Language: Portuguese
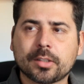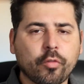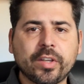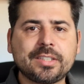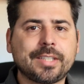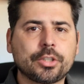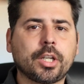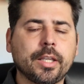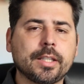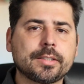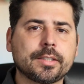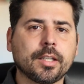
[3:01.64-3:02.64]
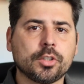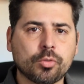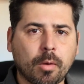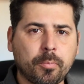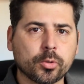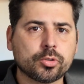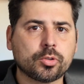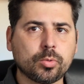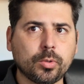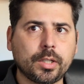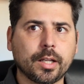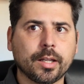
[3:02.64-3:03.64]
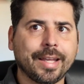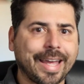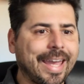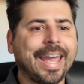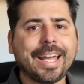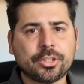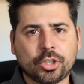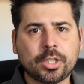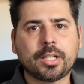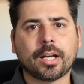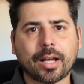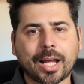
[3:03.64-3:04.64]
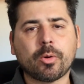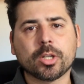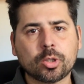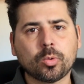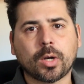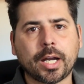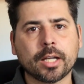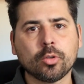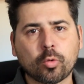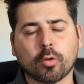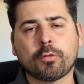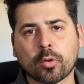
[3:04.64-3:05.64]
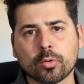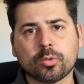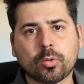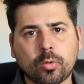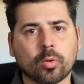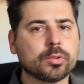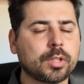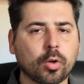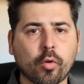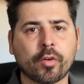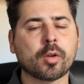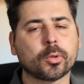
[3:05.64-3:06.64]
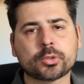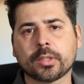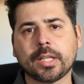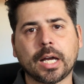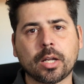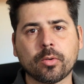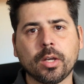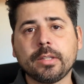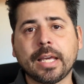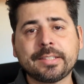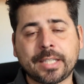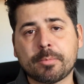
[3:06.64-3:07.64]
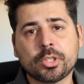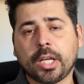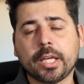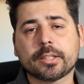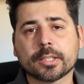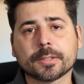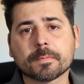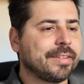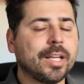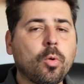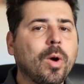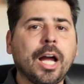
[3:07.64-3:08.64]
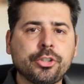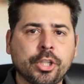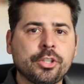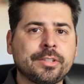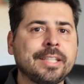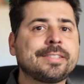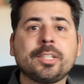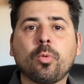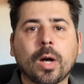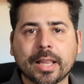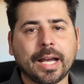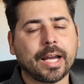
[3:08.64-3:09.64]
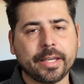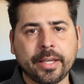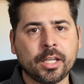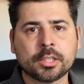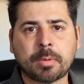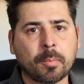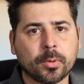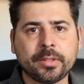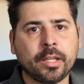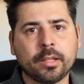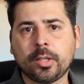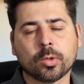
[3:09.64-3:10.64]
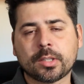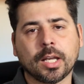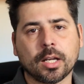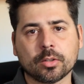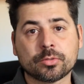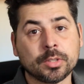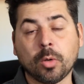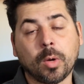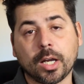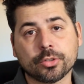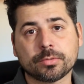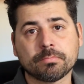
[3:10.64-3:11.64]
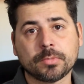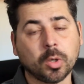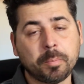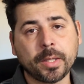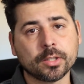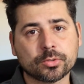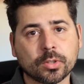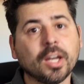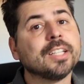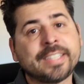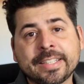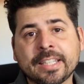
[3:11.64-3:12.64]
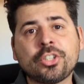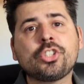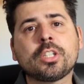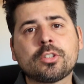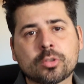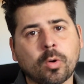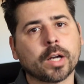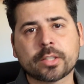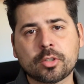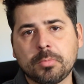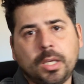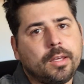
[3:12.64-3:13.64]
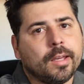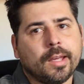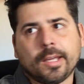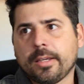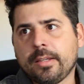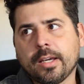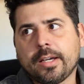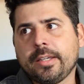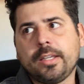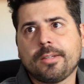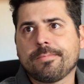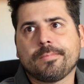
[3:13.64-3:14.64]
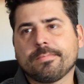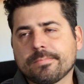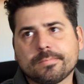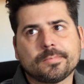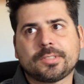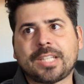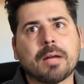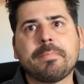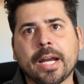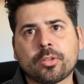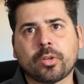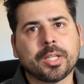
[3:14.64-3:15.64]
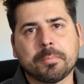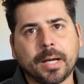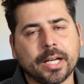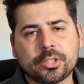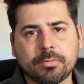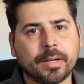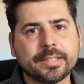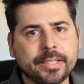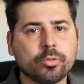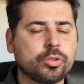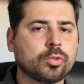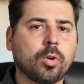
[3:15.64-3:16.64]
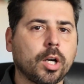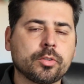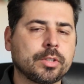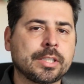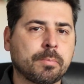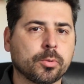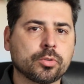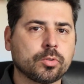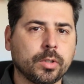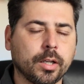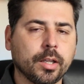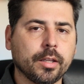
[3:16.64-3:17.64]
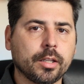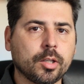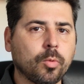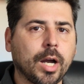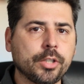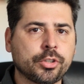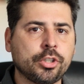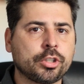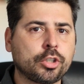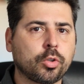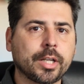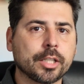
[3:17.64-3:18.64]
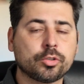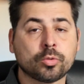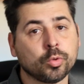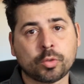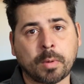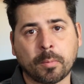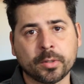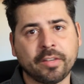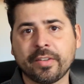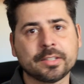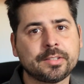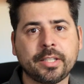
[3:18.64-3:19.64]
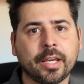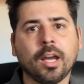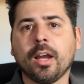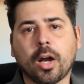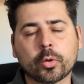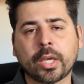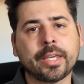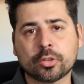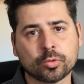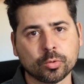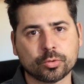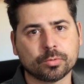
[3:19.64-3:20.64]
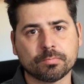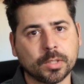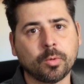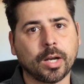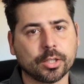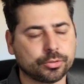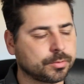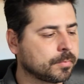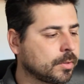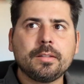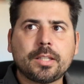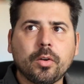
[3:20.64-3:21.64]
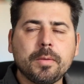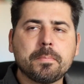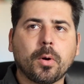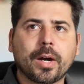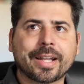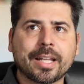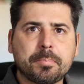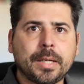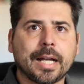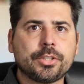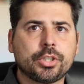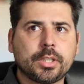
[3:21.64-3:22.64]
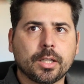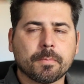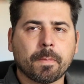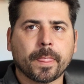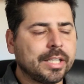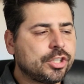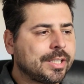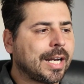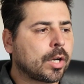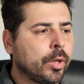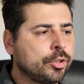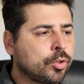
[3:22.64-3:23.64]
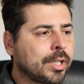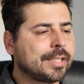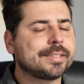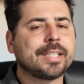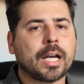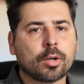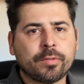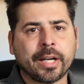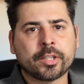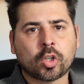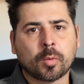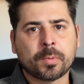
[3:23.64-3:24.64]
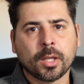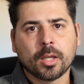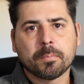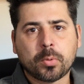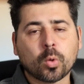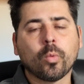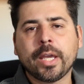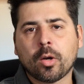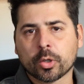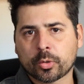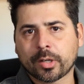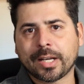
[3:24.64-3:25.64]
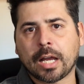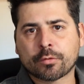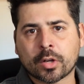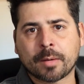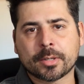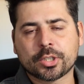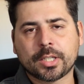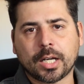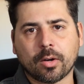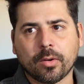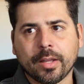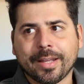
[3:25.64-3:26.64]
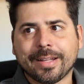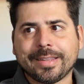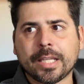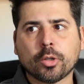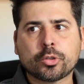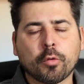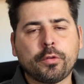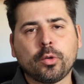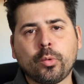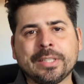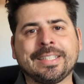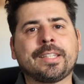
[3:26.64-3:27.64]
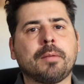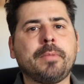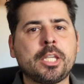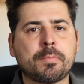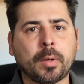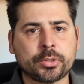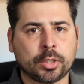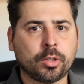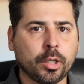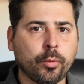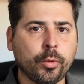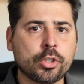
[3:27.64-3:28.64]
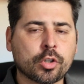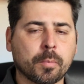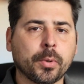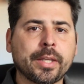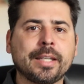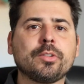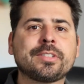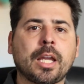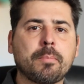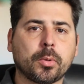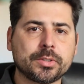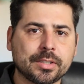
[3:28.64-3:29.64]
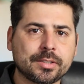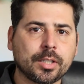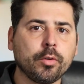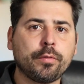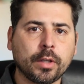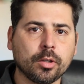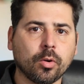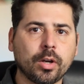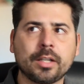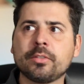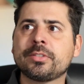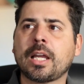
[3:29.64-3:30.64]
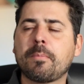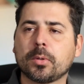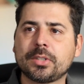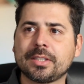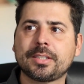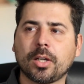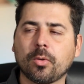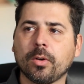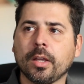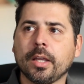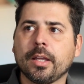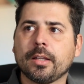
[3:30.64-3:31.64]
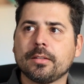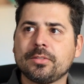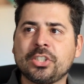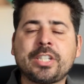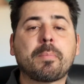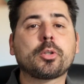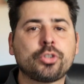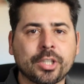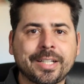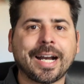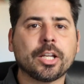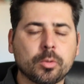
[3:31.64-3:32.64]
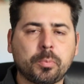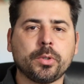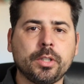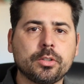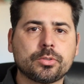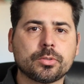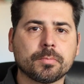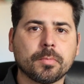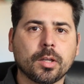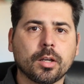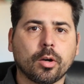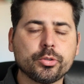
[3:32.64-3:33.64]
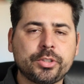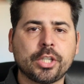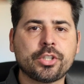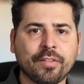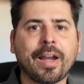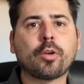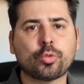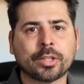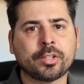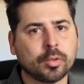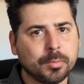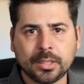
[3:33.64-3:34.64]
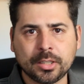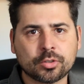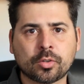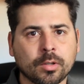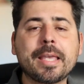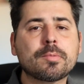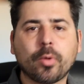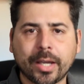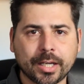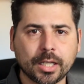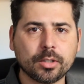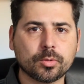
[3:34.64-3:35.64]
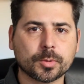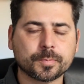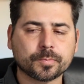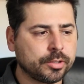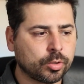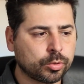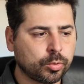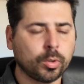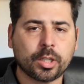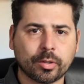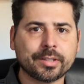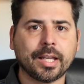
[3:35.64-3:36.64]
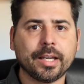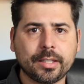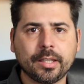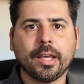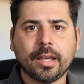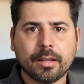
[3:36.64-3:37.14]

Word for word: talvez seja esse, de uma postura ética ao atuar no confronto contra o governo Bolsonaro e a extrema-direita. Não acho que a gente tem que se igualar a eles para poder derrotá-los. Não acho, não penso. Sei que tem gente que discorda de mim e aí está aberto ao debate, mas eu discordo dessa postura. Não acho que a gente tem que jogar sujo para poder vencer alguém que é sujo. Não acho. Então, embora na prática criticar ou ridicularizar o Weintraub por um erro ortográfico gramatical, não se configura exatamente preconceito linguístico, porque ele não está em posição inferior, ele não está em posição de ser prejudicado por isso, ou seja, ele vai continuar sendo ministro, mesmo errando, a estrutura do ataque